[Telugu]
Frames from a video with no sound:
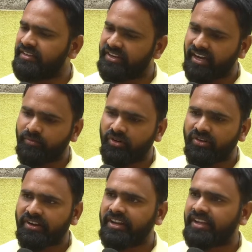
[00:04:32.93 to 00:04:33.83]

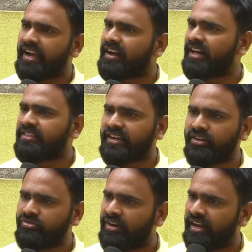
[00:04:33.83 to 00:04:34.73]
జగన్మోహన్ రెడ్డికి ఎక్కడా
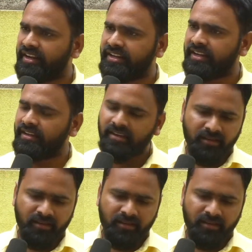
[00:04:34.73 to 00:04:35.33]
తగదు అలాంటివి